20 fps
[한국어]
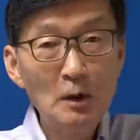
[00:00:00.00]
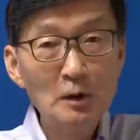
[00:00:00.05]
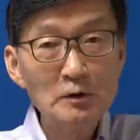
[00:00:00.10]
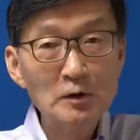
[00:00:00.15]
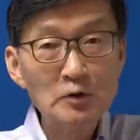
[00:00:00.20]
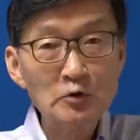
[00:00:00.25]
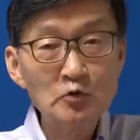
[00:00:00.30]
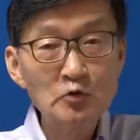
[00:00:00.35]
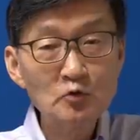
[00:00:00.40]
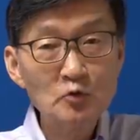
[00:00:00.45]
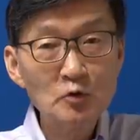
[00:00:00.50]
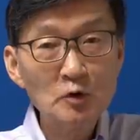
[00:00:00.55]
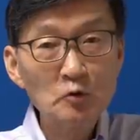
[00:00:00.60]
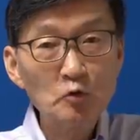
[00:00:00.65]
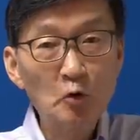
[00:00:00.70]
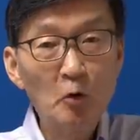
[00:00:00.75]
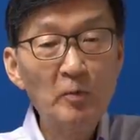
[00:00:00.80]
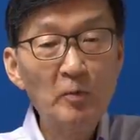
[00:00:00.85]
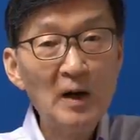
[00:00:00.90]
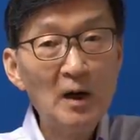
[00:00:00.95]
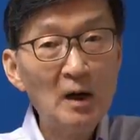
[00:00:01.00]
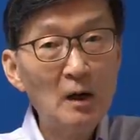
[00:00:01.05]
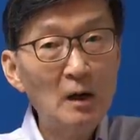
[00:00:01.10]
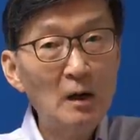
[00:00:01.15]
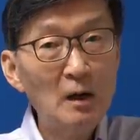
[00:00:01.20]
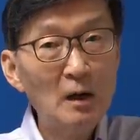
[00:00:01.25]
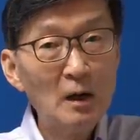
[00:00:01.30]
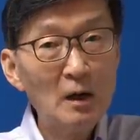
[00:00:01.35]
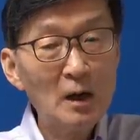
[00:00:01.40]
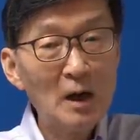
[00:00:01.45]
이제 중국이
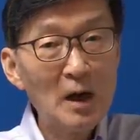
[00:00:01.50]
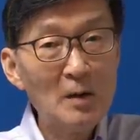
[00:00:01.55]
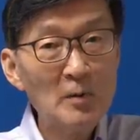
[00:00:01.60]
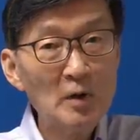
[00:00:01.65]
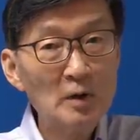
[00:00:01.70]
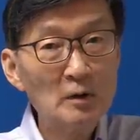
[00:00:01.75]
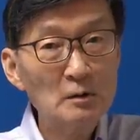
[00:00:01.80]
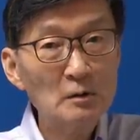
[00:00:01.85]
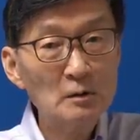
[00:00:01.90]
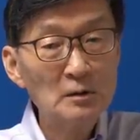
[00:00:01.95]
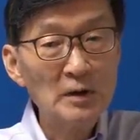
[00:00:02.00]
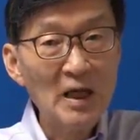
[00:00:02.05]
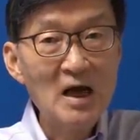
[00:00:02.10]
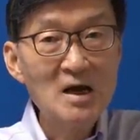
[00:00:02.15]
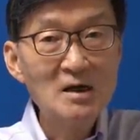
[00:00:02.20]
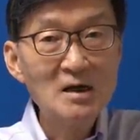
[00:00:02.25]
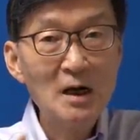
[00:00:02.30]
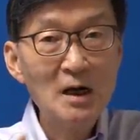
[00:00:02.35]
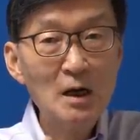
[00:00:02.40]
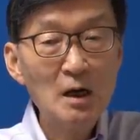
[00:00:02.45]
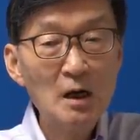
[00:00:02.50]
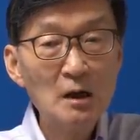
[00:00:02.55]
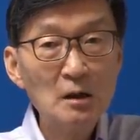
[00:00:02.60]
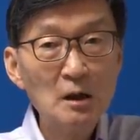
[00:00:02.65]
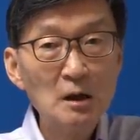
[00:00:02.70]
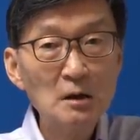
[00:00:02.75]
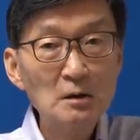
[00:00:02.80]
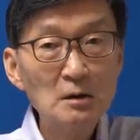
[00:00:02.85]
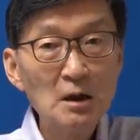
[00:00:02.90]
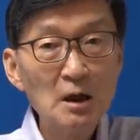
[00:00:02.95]
도발하면은 대응하려 고
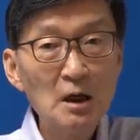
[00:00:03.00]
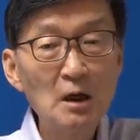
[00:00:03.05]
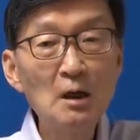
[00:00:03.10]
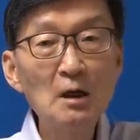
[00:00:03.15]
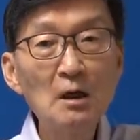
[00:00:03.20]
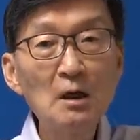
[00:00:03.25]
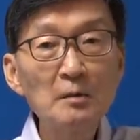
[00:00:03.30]
그러는데